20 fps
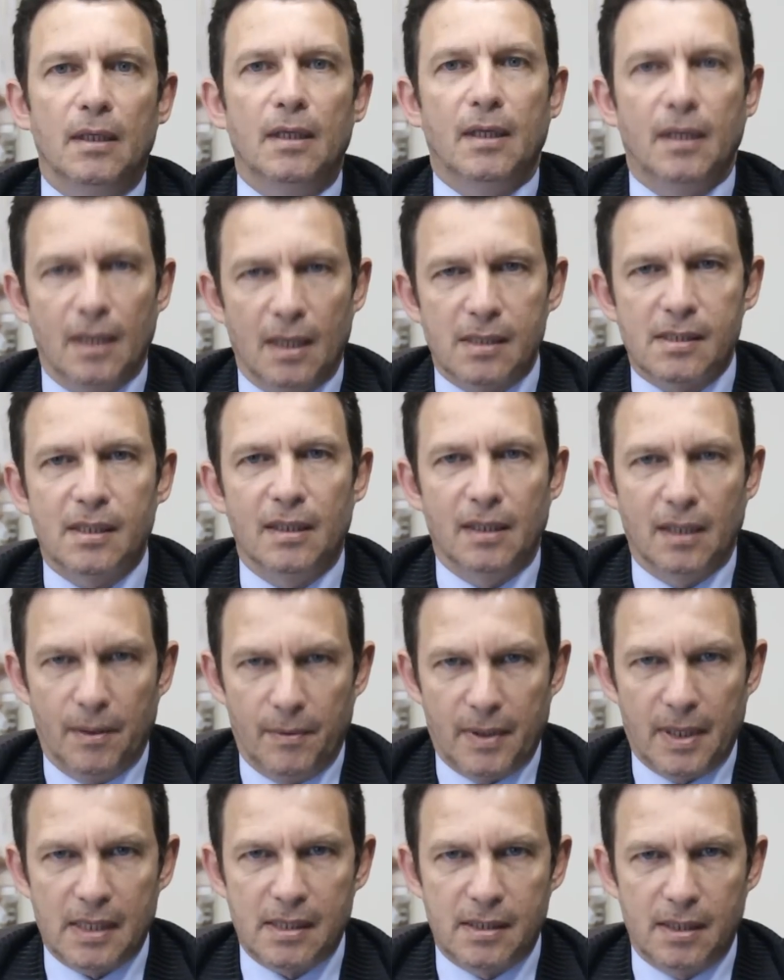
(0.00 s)
y que hacen
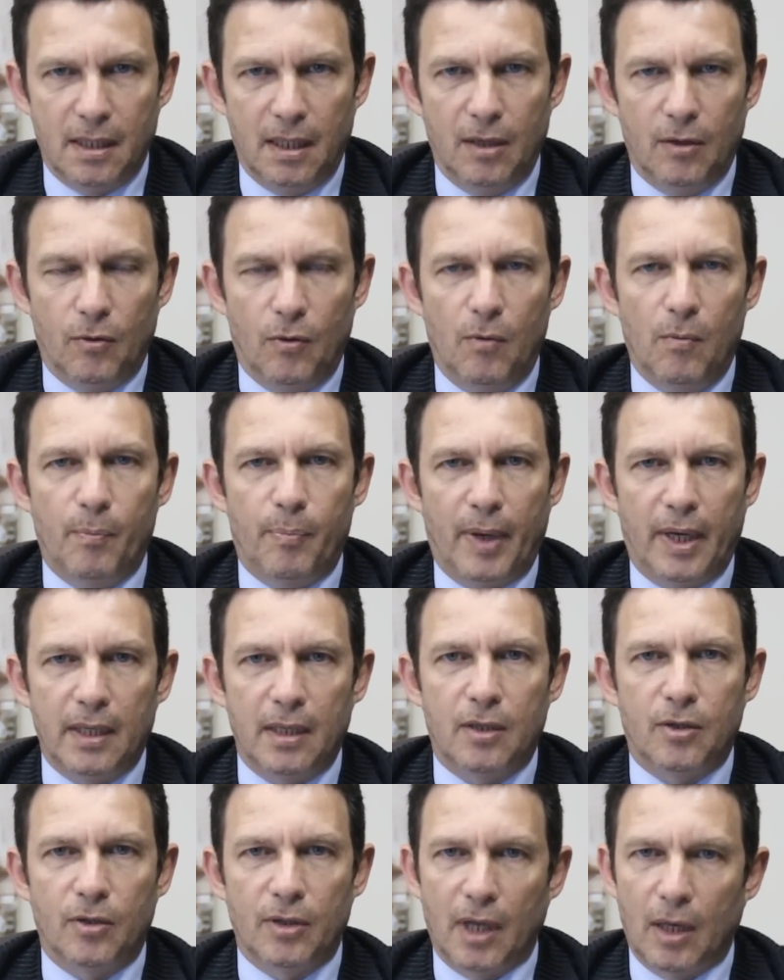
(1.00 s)
de Brasil un
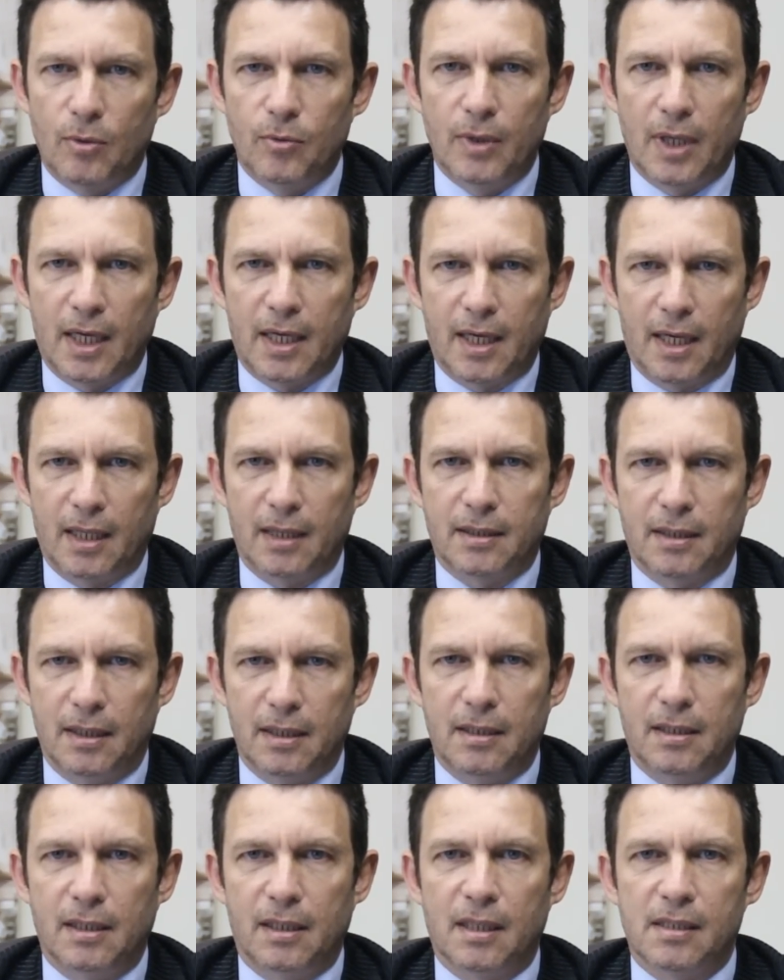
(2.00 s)
país con algunas
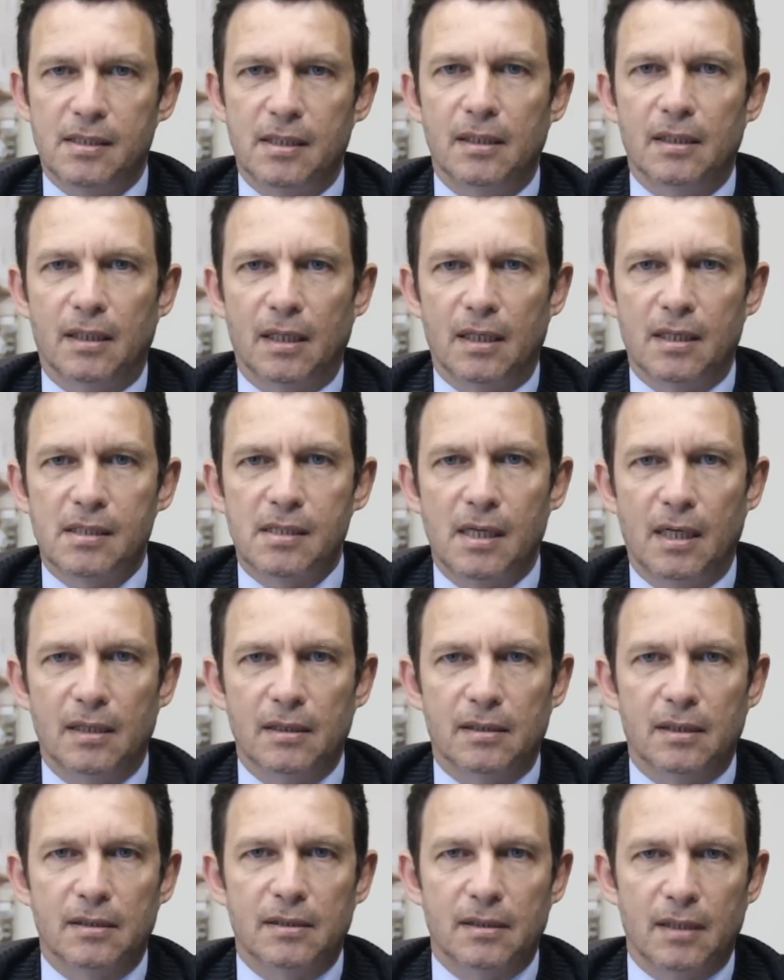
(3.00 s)
características
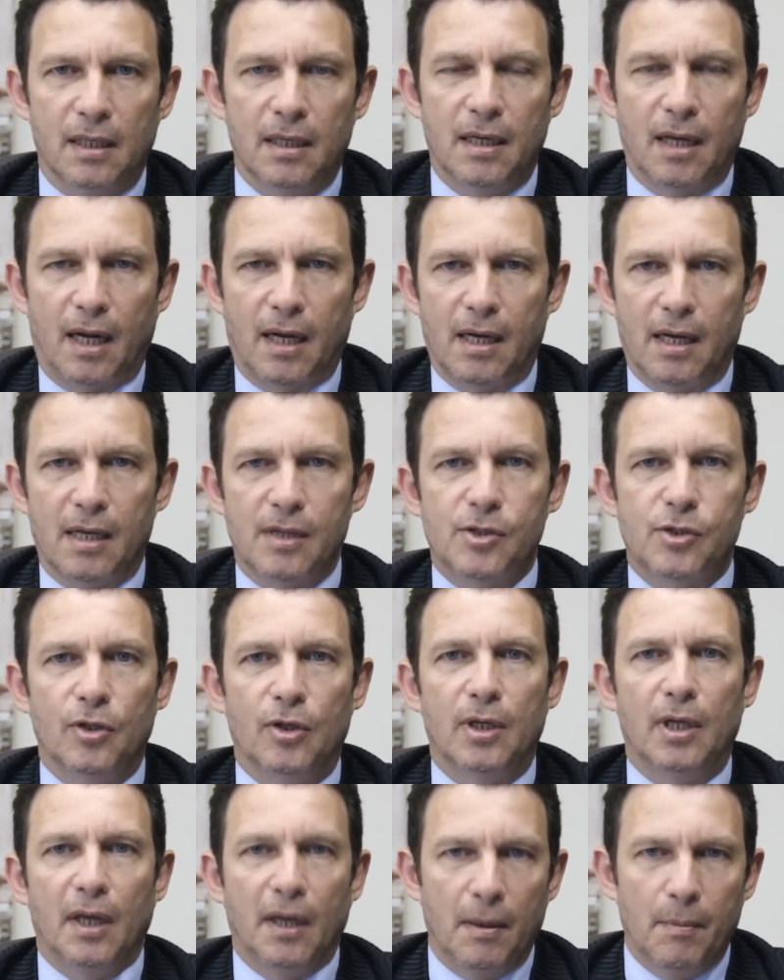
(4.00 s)
interesantes en la
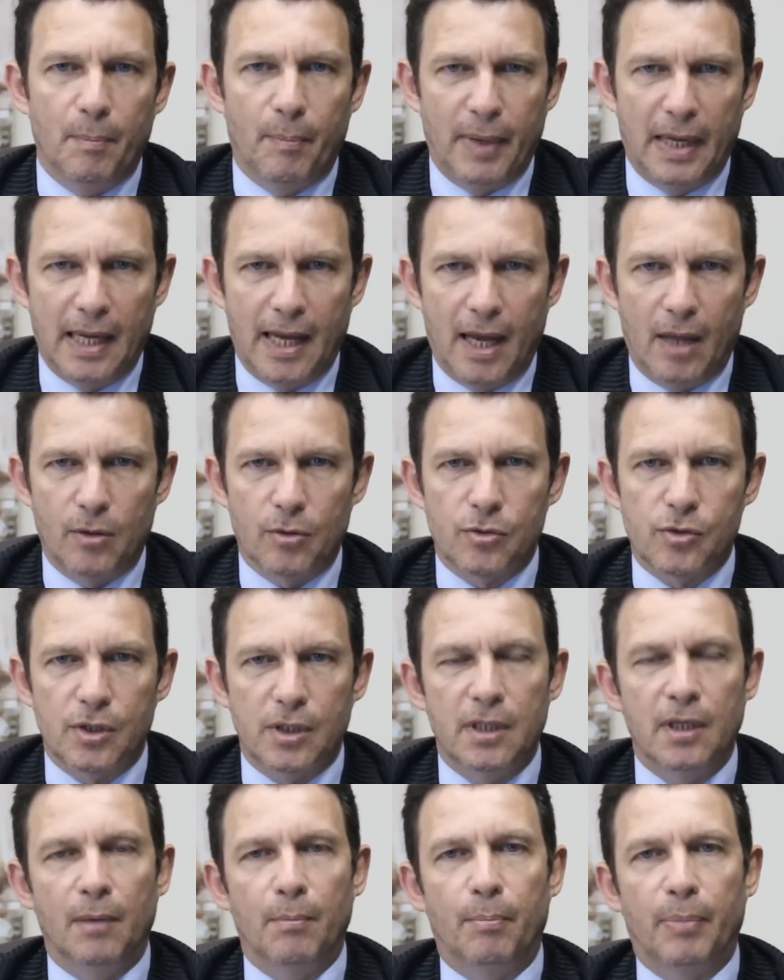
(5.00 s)
relación empleados
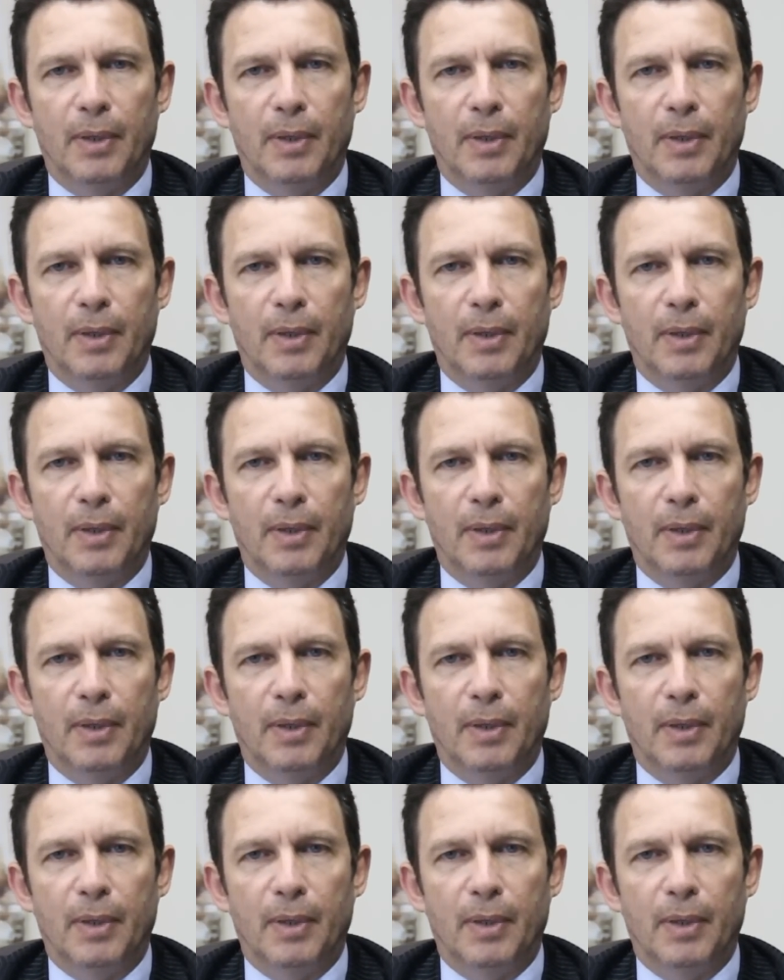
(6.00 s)
y